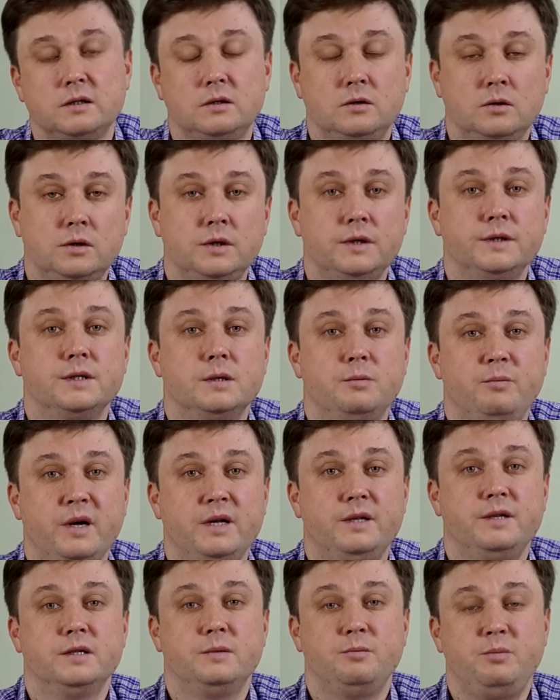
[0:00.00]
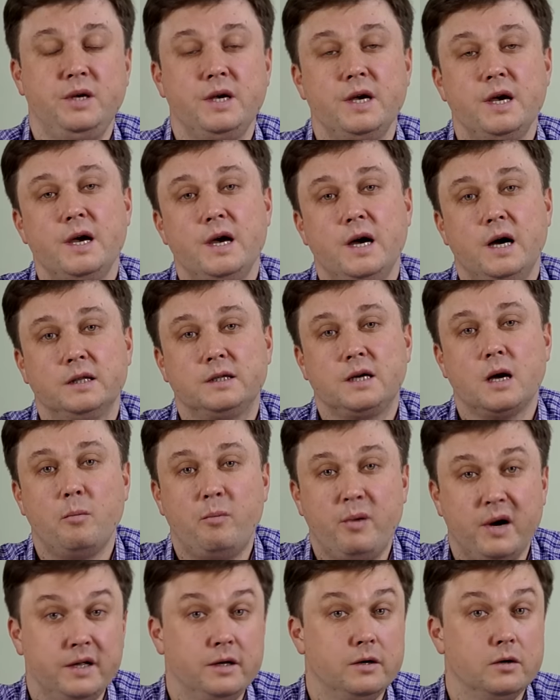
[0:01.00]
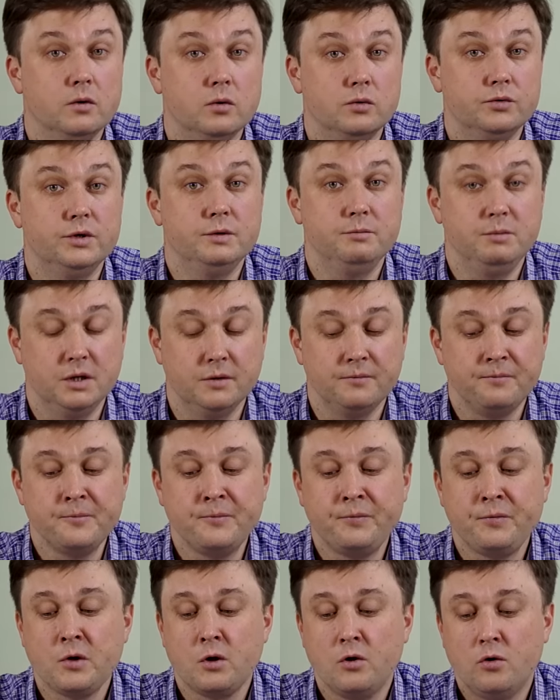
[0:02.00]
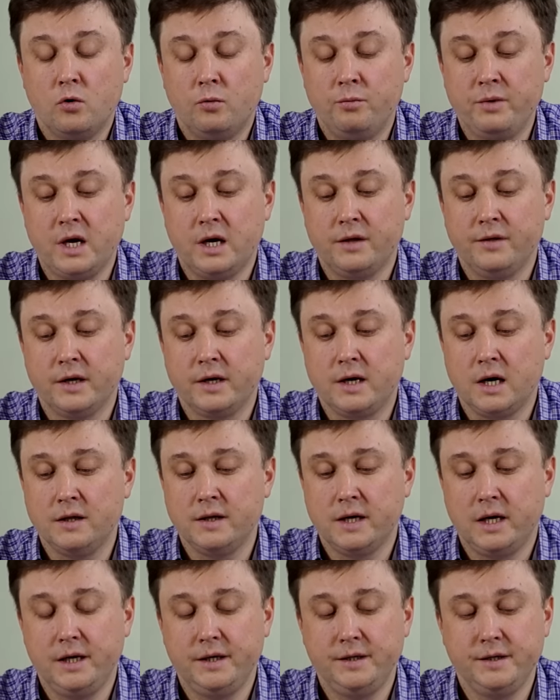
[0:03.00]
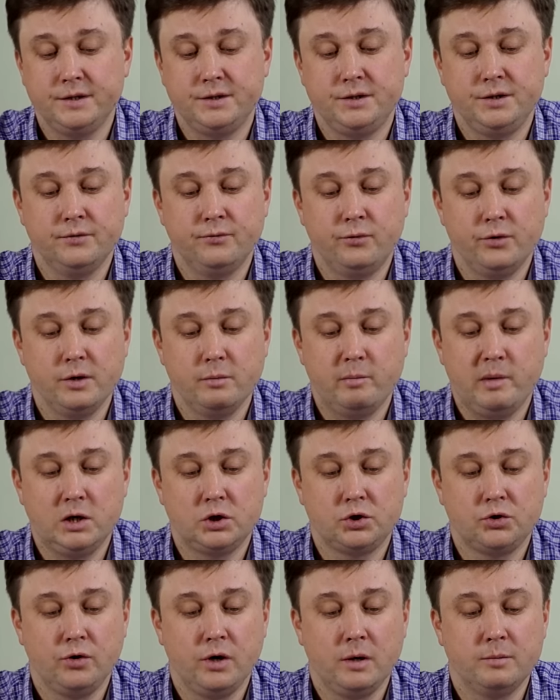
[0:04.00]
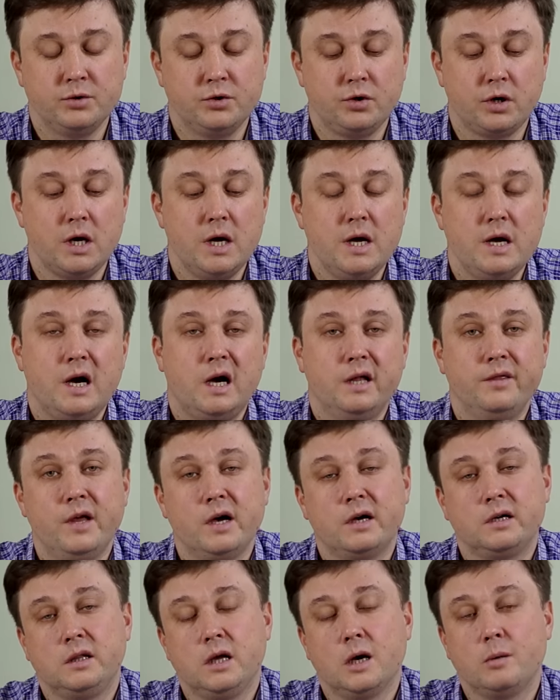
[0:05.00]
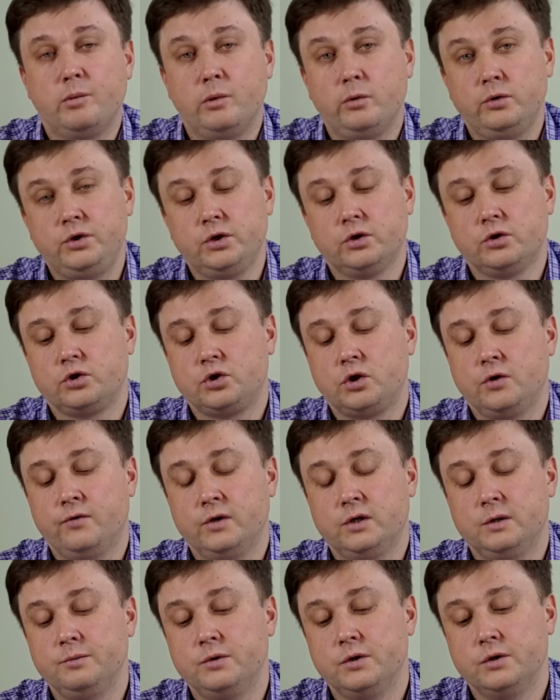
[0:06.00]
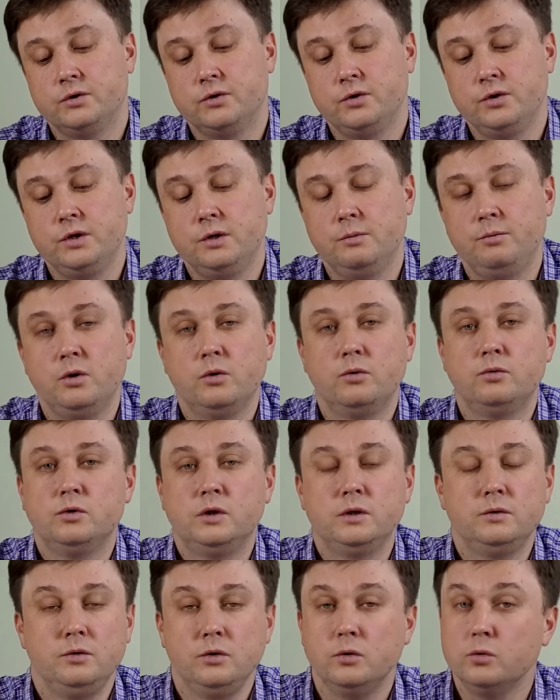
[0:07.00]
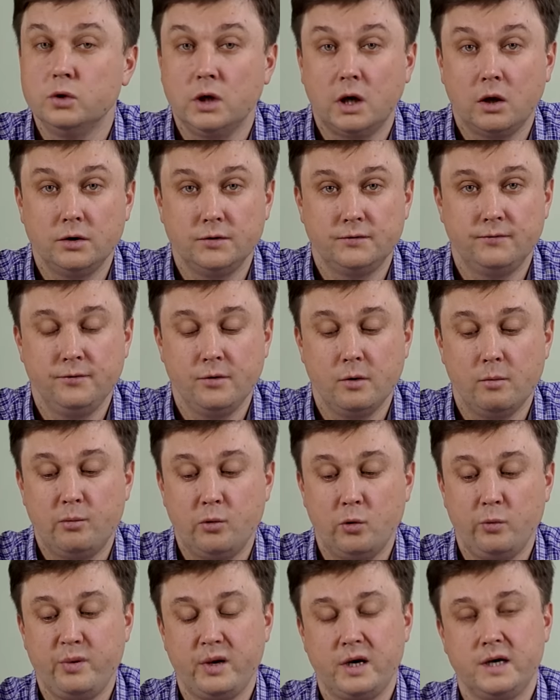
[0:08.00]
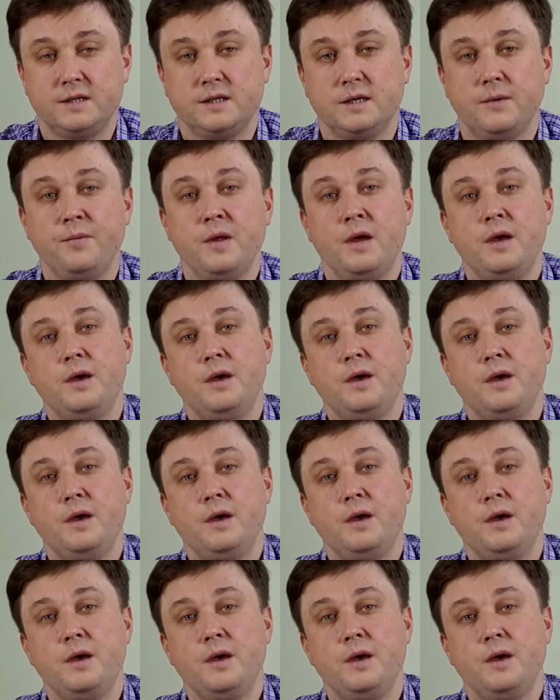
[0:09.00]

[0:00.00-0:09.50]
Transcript: 135 SP от компании Golden Mint. У меня на канале есть его небольшой обзор, однако так получилось, что в этом сезоне мне не удалось в нем поупираться,